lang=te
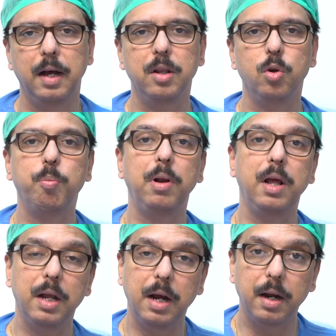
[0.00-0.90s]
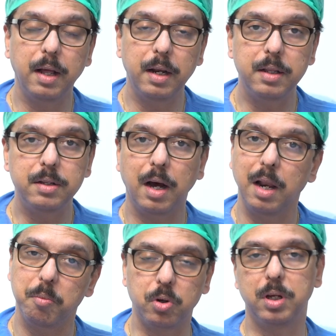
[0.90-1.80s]
అది నొప్పి లేని గడ్డ అనేది
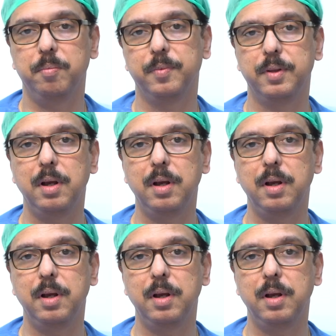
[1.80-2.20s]
చాలా ముఖ్యం